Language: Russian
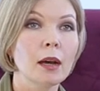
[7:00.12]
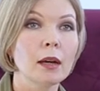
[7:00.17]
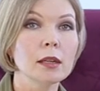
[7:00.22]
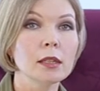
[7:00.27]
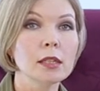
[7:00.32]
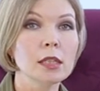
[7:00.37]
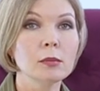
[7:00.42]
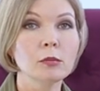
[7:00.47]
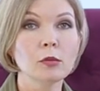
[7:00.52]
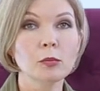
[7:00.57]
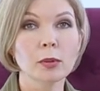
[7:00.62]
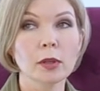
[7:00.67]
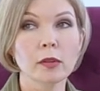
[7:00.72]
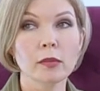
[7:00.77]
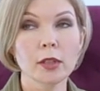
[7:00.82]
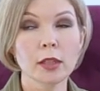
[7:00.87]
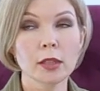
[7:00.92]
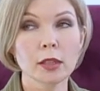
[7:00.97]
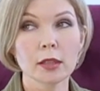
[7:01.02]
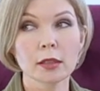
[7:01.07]
А
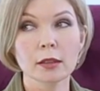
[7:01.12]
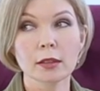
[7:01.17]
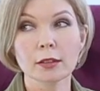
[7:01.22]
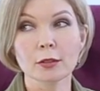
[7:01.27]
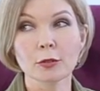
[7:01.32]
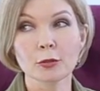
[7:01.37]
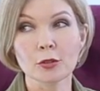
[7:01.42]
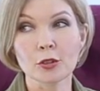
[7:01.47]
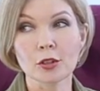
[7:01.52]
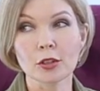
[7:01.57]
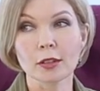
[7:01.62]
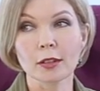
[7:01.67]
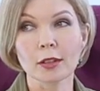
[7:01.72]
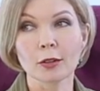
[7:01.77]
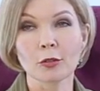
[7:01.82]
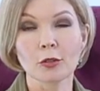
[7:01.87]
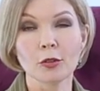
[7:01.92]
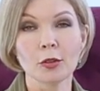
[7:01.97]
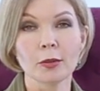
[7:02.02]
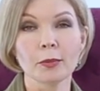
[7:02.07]
самоуправление – это тоже
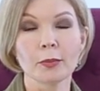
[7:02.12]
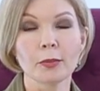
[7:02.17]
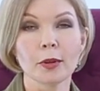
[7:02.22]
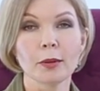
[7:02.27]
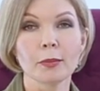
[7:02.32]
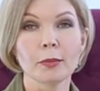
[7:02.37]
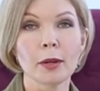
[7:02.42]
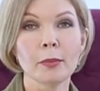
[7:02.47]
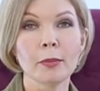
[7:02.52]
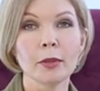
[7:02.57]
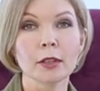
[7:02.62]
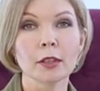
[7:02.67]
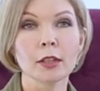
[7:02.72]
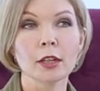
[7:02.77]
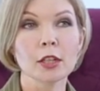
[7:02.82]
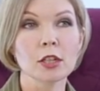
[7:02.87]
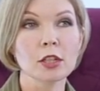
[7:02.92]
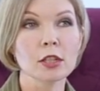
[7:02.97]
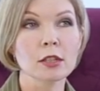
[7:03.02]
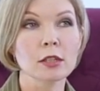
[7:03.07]
такой момент,
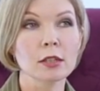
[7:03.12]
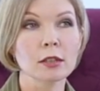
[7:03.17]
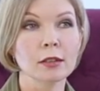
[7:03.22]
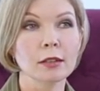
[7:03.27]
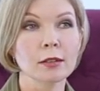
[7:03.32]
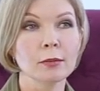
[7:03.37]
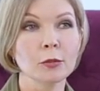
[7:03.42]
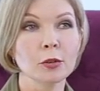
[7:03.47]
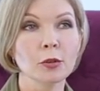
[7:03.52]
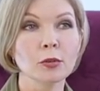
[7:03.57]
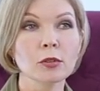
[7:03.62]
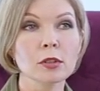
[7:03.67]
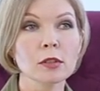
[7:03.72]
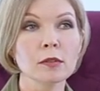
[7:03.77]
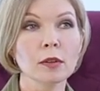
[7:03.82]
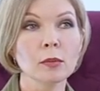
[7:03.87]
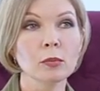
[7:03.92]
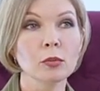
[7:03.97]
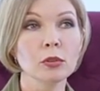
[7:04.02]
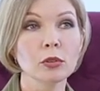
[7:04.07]
кажется, много
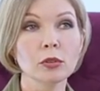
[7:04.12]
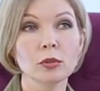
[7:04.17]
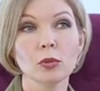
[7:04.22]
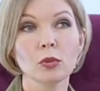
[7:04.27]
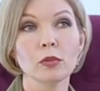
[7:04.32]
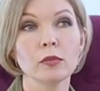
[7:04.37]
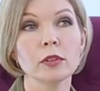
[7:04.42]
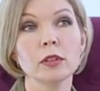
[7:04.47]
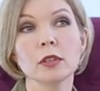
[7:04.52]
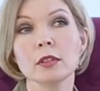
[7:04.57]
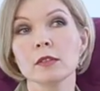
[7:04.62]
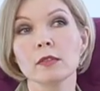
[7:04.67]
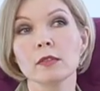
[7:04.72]
свободы, но в этой